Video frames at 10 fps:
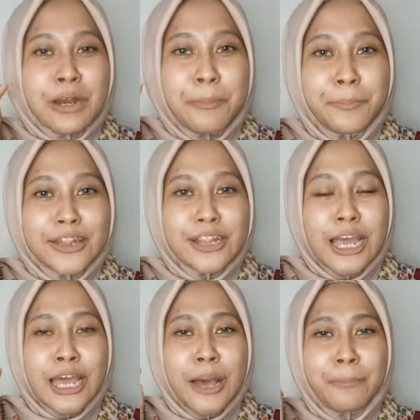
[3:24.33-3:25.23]
dapat
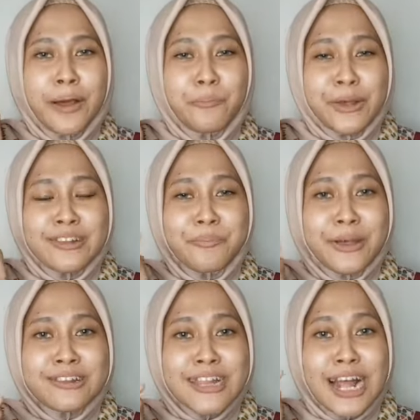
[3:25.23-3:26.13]
eh apa pasti
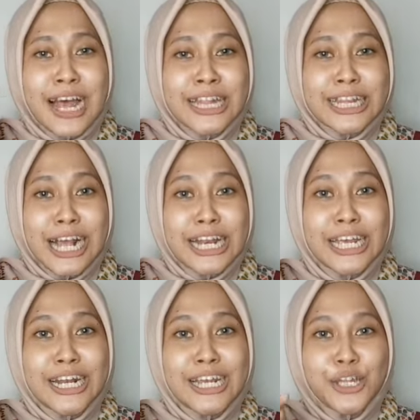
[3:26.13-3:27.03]
pas saat
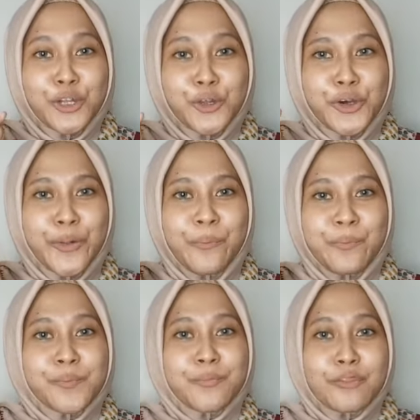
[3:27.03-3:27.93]
kalian lihat itu
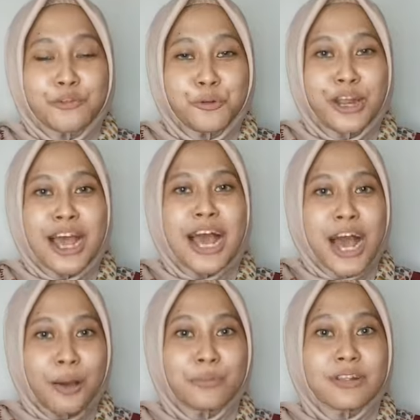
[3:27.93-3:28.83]
sudah
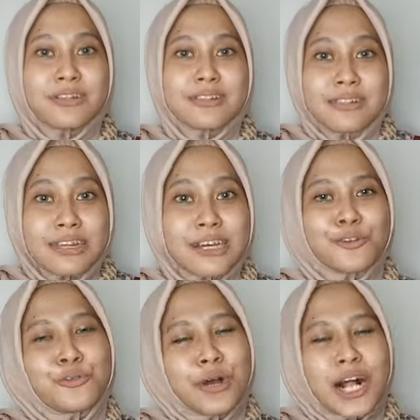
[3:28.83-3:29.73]
habis
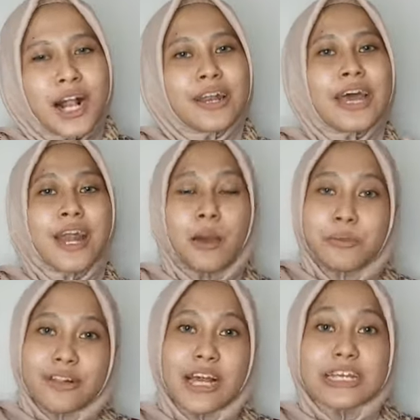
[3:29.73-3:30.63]
terjual dan
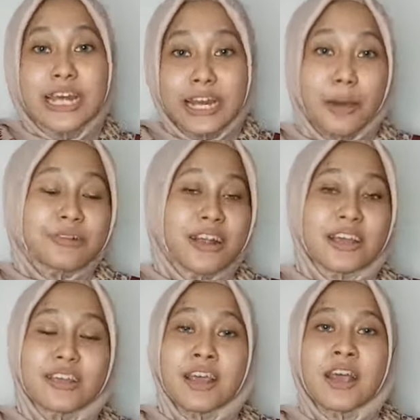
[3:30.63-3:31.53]
habis lagi dan habis
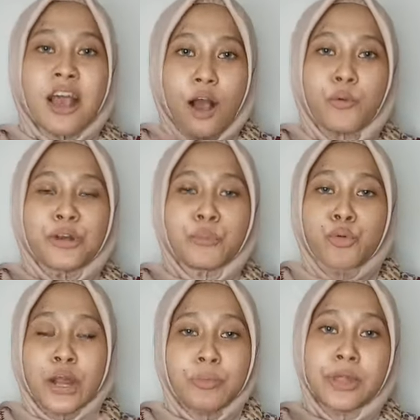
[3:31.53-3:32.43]
lagi aku udah
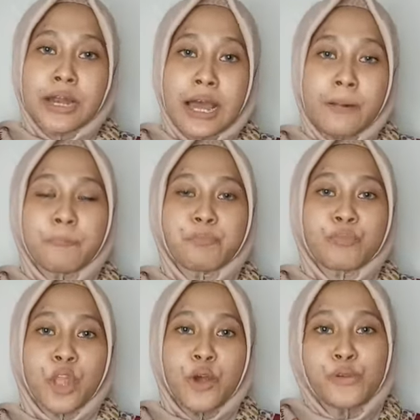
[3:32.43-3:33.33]
pindah-pindah
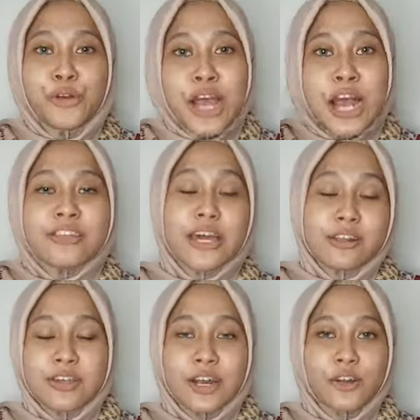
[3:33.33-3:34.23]
udah
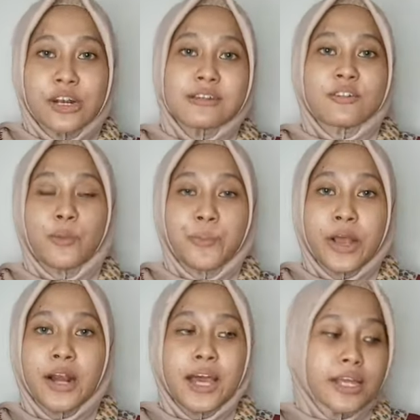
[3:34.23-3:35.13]
cari-cari online
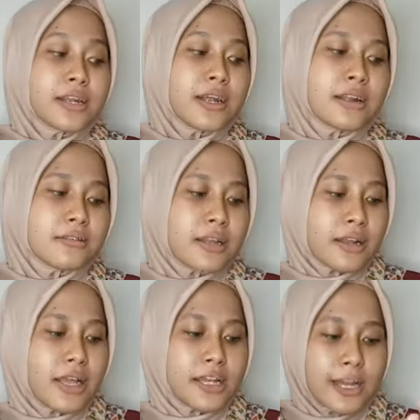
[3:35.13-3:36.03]
shop yang lain dan
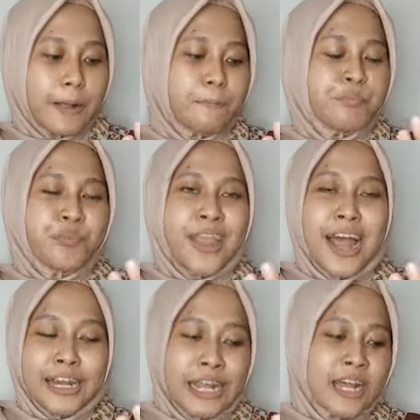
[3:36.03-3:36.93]
ternyata
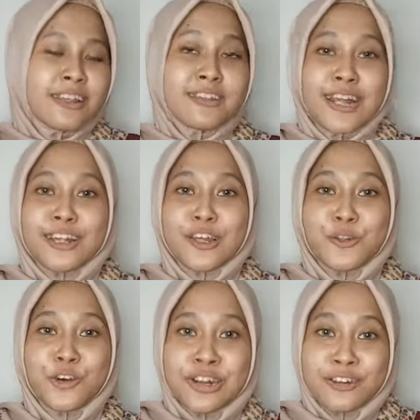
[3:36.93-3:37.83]
ada di salah
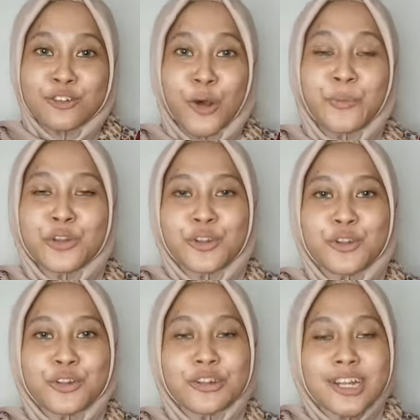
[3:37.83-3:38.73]
satu online shop itu
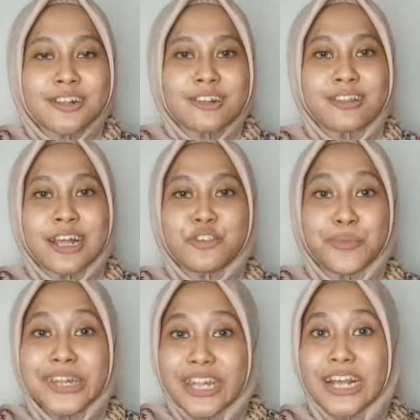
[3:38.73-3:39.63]
tuh tersisa
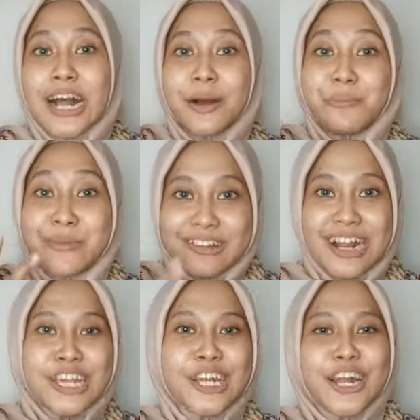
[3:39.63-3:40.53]
cuma tinggal
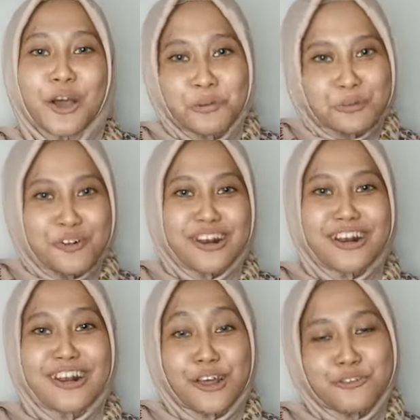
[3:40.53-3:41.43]
piece lagi dan aku
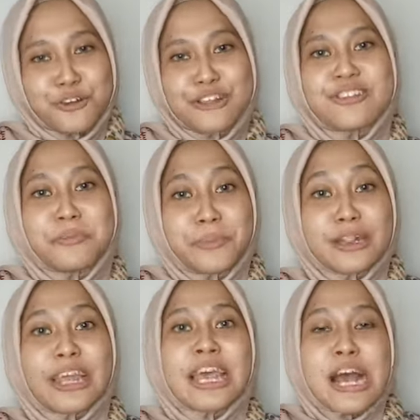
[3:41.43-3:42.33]
langsung aja
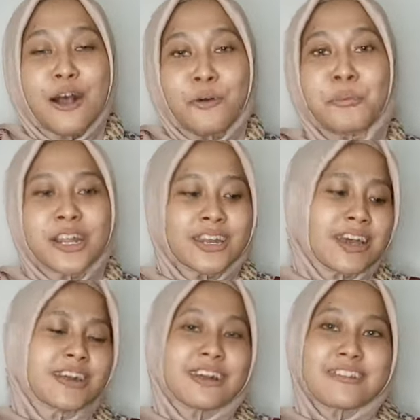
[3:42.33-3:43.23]
cepet aku
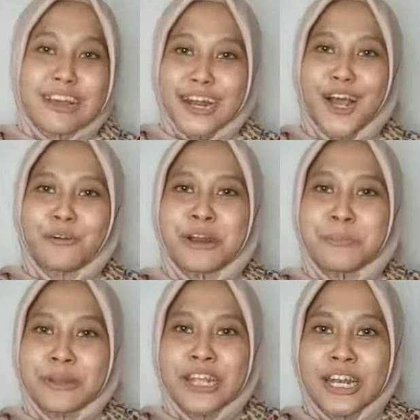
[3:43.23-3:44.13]
beli dan sekarang aku
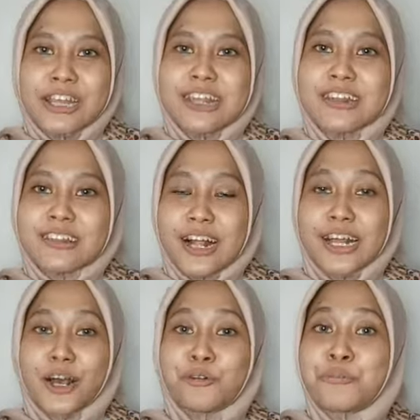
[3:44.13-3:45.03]
dapet ini jadi
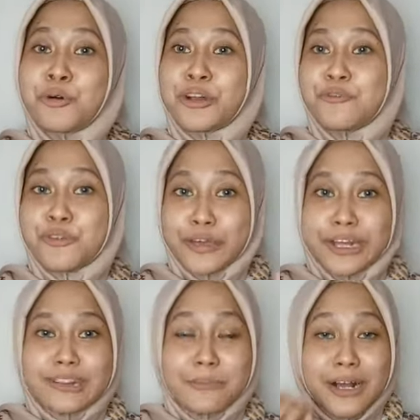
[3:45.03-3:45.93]
sekalian aku mau
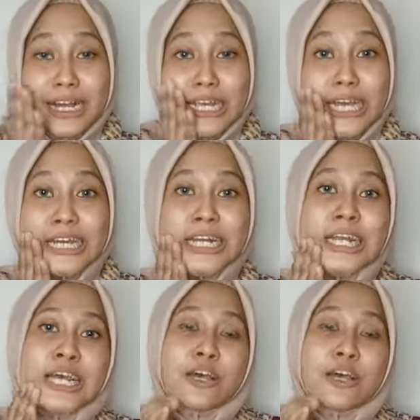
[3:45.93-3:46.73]
reviewin sama kalian